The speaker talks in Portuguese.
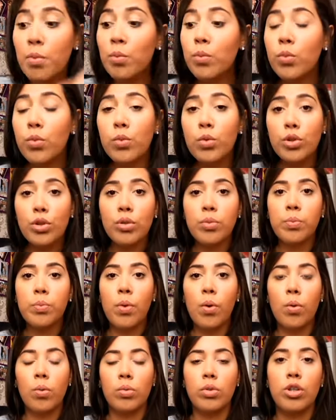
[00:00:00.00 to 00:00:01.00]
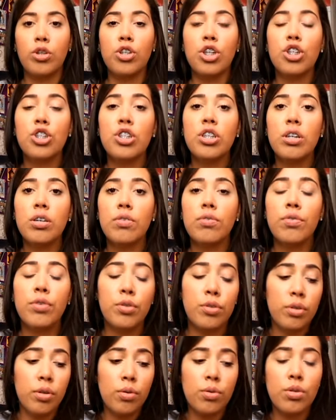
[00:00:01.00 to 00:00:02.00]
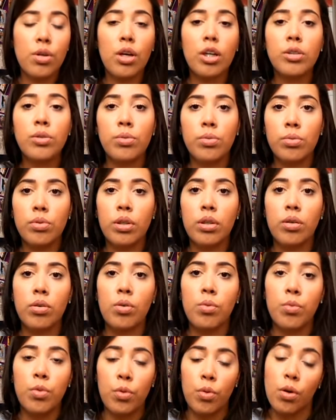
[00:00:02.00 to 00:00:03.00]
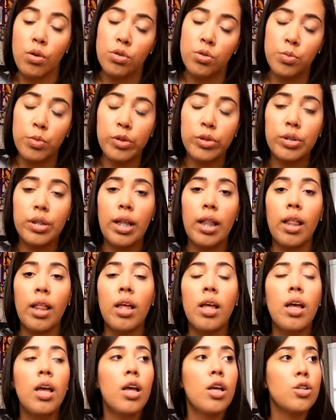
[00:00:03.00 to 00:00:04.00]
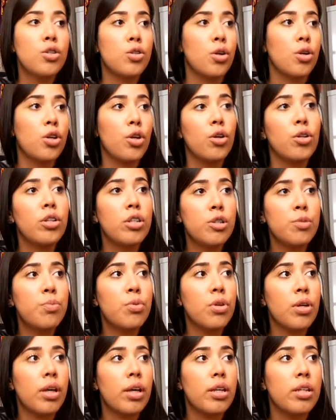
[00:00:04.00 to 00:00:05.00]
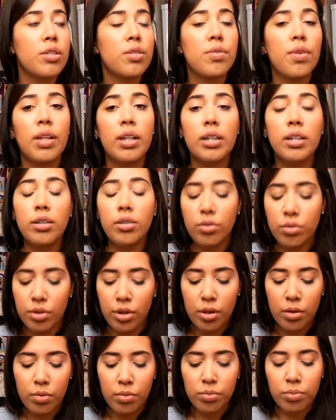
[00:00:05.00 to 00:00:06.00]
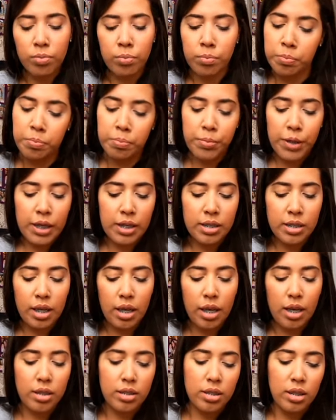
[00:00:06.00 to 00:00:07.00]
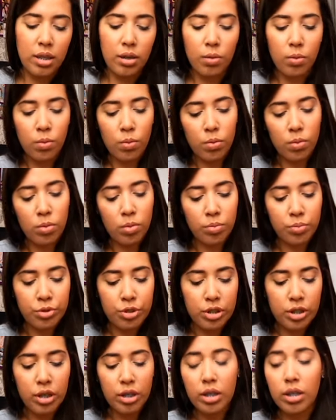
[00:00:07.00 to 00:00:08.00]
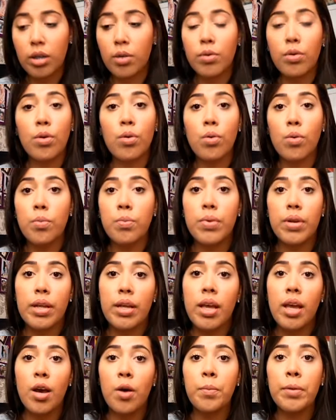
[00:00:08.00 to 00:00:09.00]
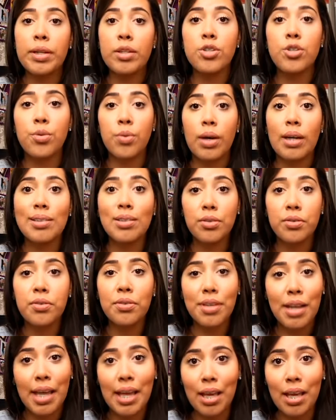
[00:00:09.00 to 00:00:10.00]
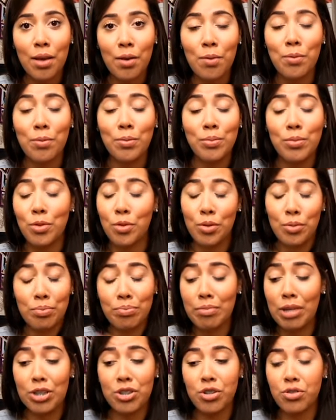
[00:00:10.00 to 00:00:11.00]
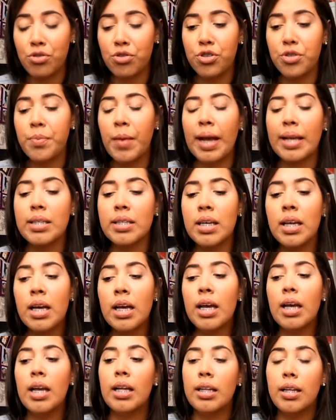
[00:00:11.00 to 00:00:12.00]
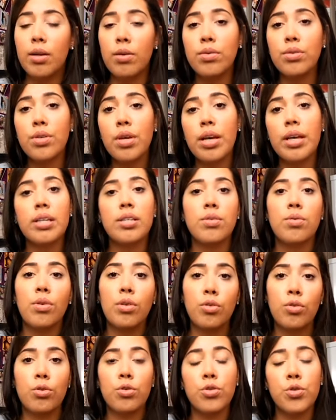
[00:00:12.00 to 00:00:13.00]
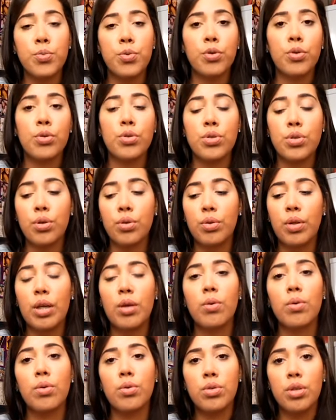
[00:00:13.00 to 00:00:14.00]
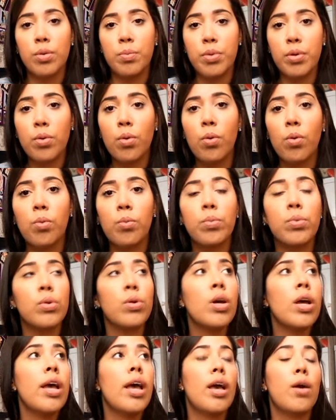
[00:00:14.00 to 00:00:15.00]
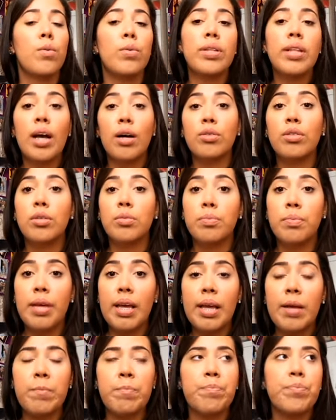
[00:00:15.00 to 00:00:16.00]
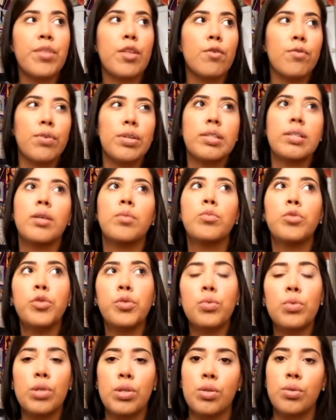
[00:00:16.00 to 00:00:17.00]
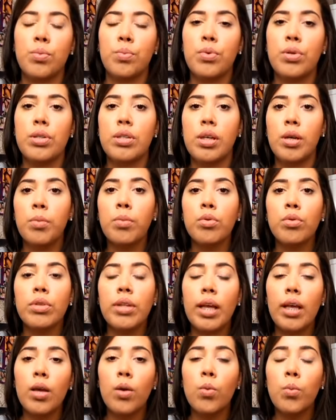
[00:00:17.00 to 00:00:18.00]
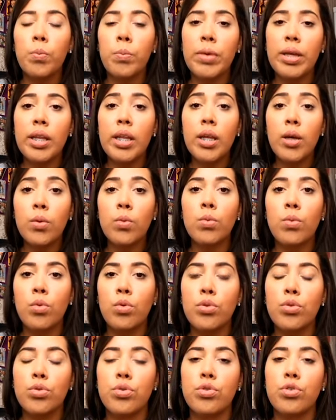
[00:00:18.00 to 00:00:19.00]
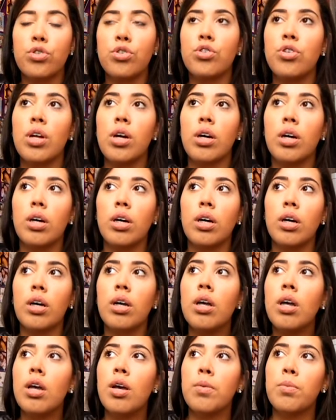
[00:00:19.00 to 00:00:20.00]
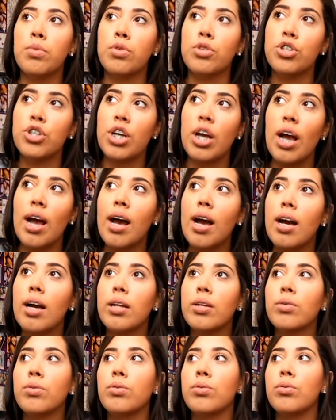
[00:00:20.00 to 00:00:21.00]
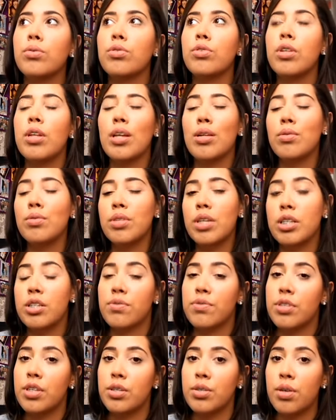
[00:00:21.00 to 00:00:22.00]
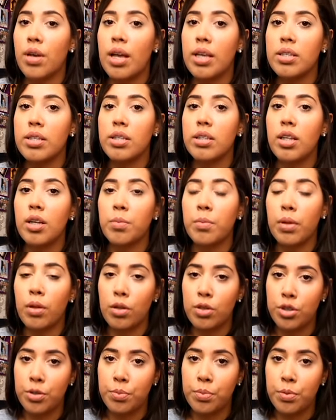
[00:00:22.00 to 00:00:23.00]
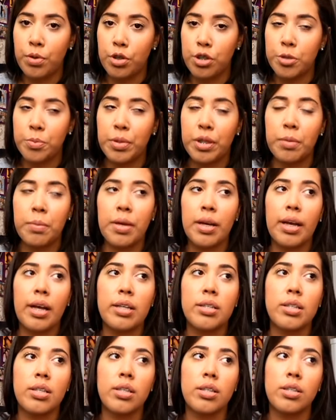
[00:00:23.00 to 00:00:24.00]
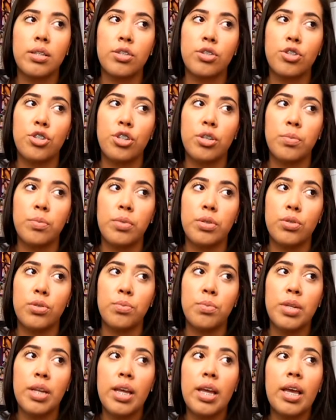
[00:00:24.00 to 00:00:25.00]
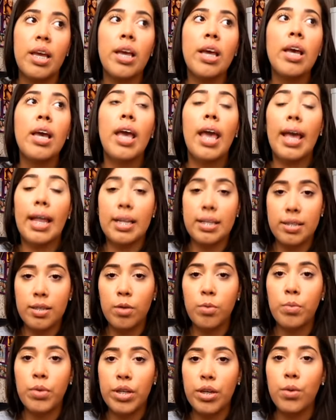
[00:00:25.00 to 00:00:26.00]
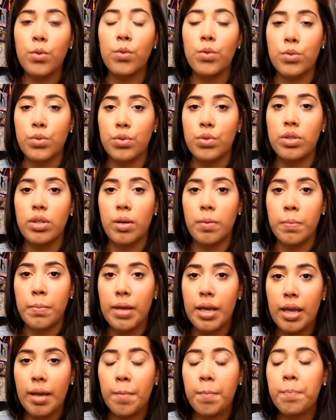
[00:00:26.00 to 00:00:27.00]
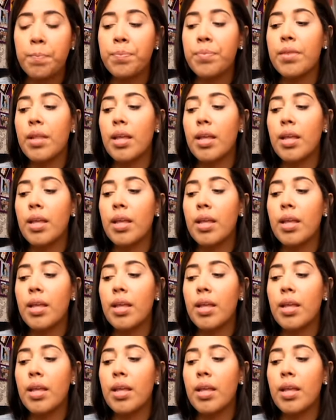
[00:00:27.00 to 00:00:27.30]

é muito bom e eu já tinha ouvido não só a Duda, como eu gosto muito dela, só que outras blogueiras falando e eu pensei, ah, será que eu compro? Será que não? E eu comprei e realmente eu adorei, eu tô achando demais. Não só esse, quanto outros produtos que eu tenho, que eu sempre compro. O ideal também, eu fazia muito isso. Por exemplo, tem mini cursos da Boticário, eu não sei se vocês conhecem, tem uma loja próxima da minha casa que se chama Sumire. Eles dão mini cursos também.